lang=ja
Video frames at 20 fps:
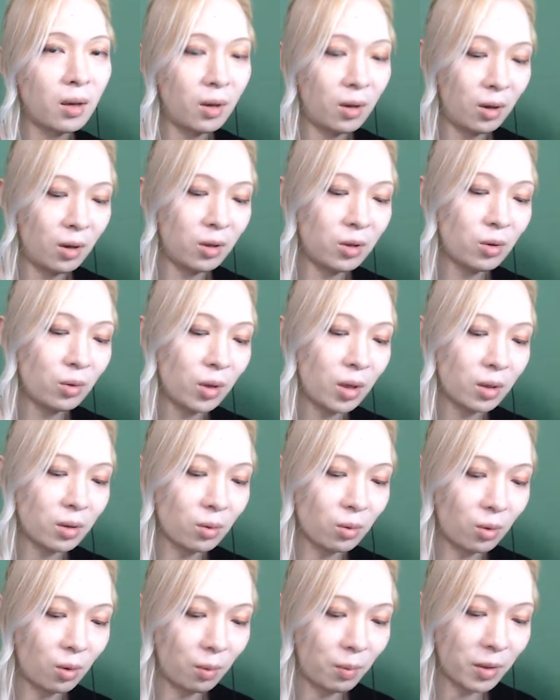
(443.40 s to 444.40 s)
一応ね、そ
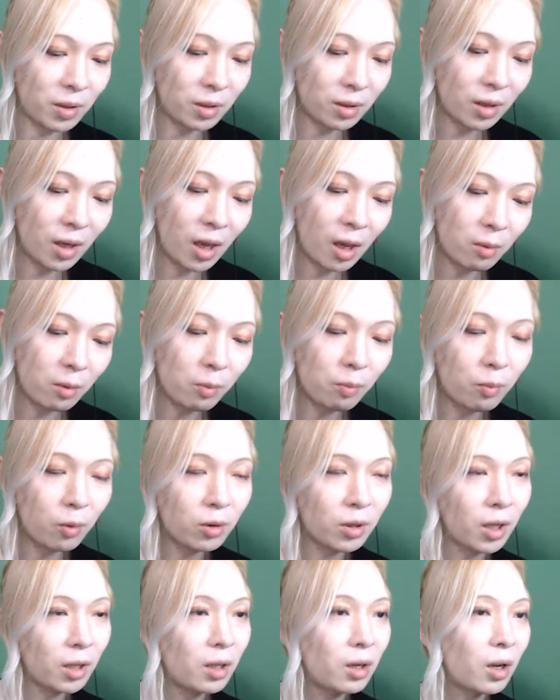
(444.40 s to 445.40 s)
の別ゲームっぽ
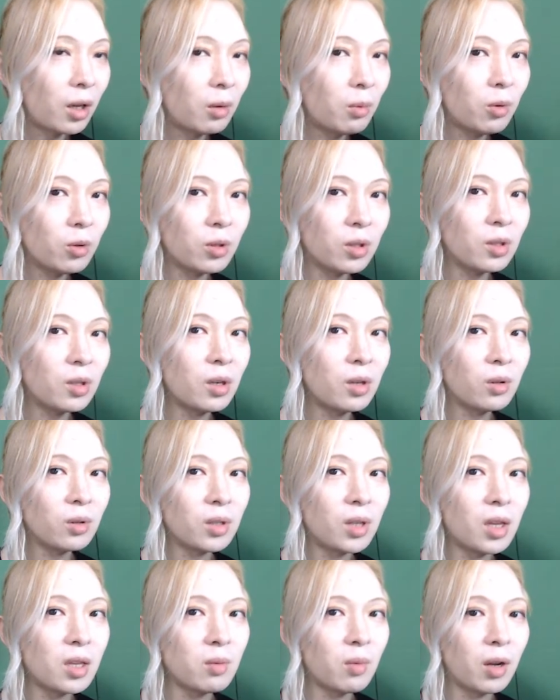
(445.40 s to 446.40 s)
くなってるけども、続きの
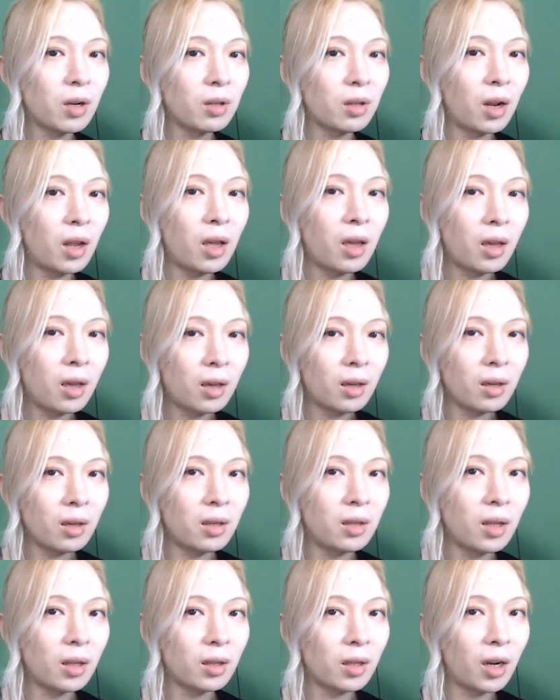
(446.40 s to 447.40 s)
ステージもあるんでね、気
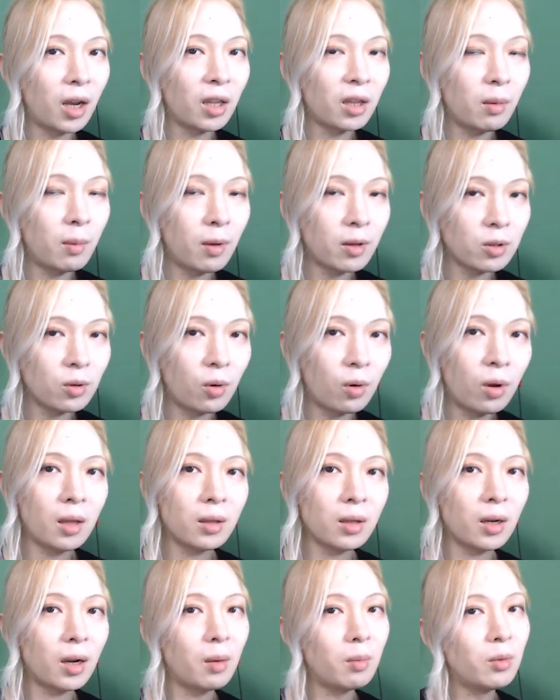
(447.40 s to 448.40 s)
になったらやってみましょう。
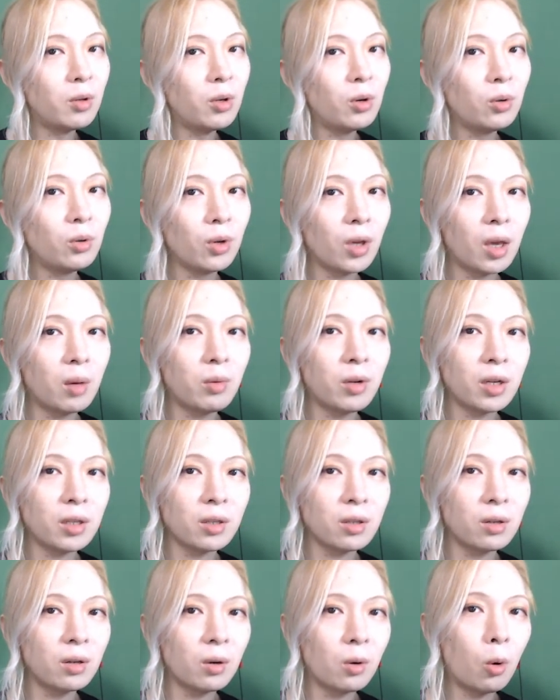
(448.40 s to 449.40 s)
ただ無料のゲームらし
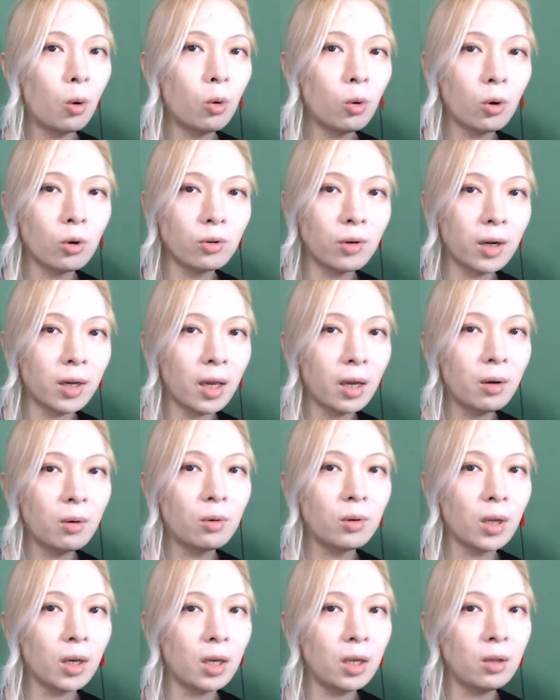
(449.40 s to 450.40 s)
く広告は結
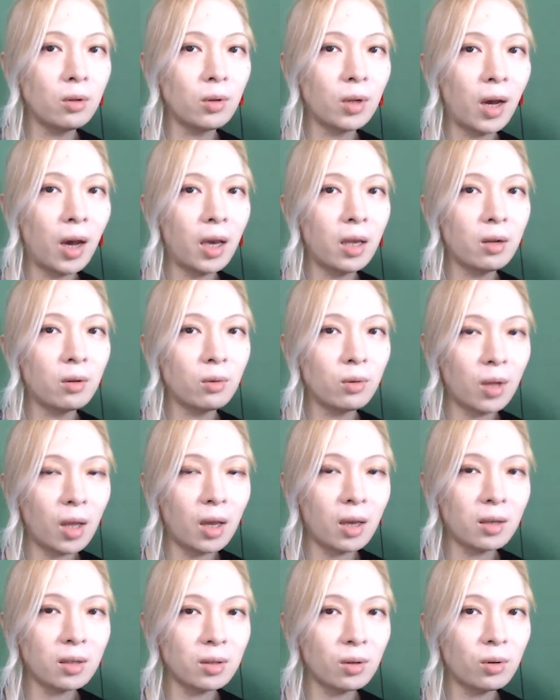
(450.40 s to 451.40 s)
構な頻度で入るの
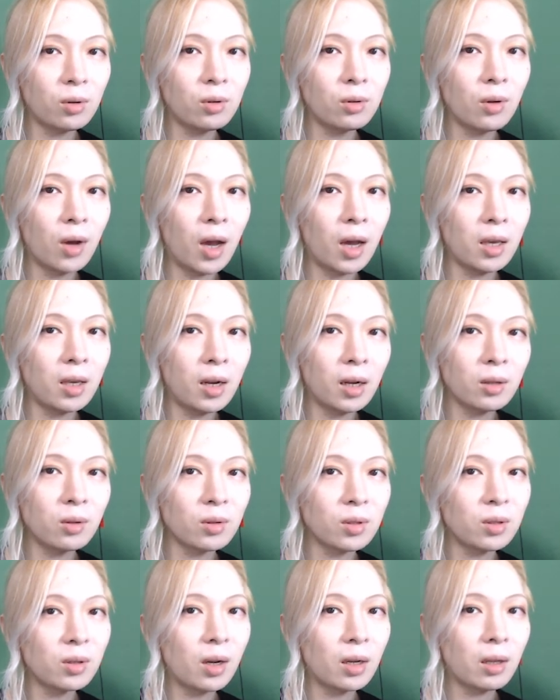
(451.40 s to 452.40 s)
で、そういうのがイラッと
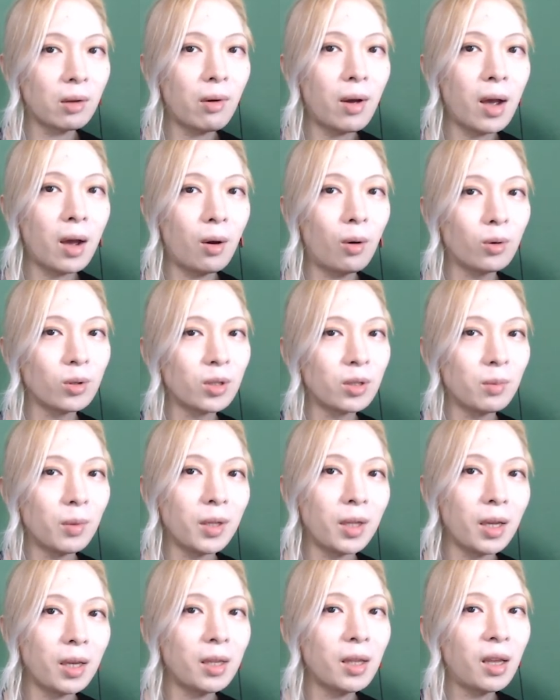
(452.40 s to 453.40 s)
する方はお勧め
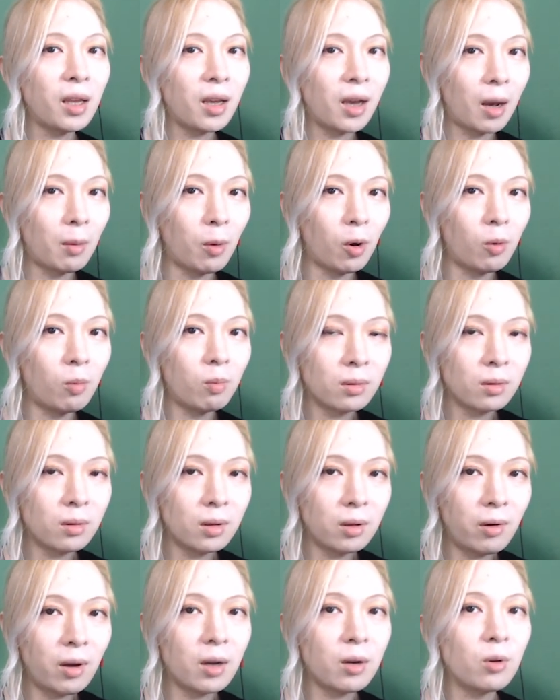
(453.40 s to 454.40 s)
できないかも。
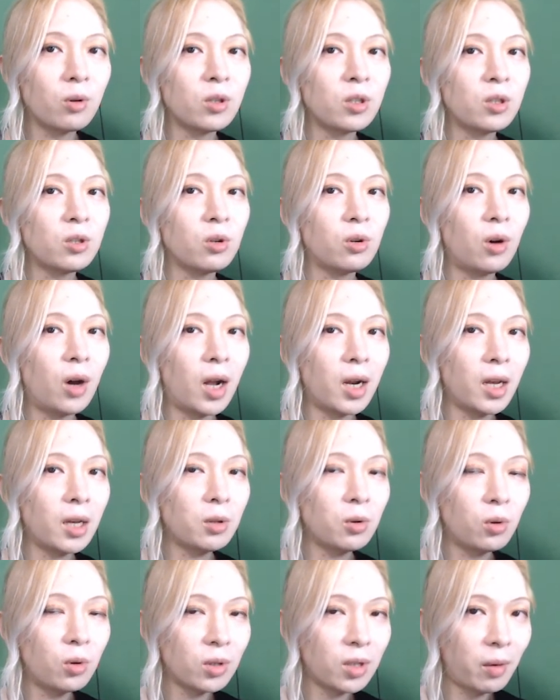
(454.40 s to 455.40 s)
ではご視聴ありが
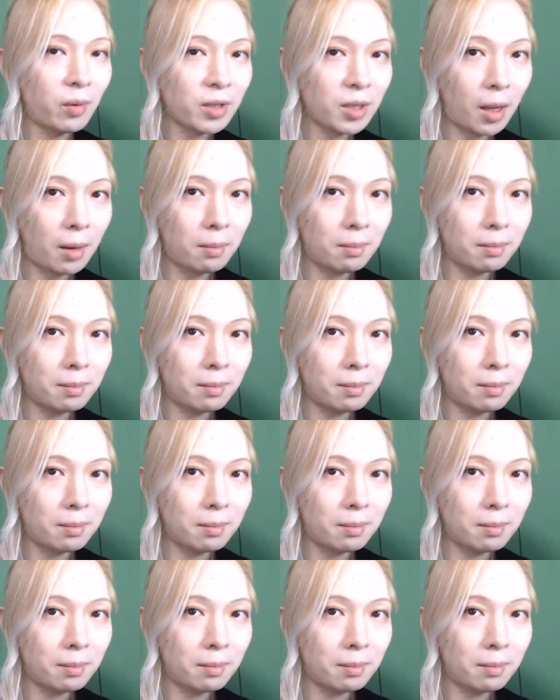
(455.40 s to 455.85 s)
とうございました。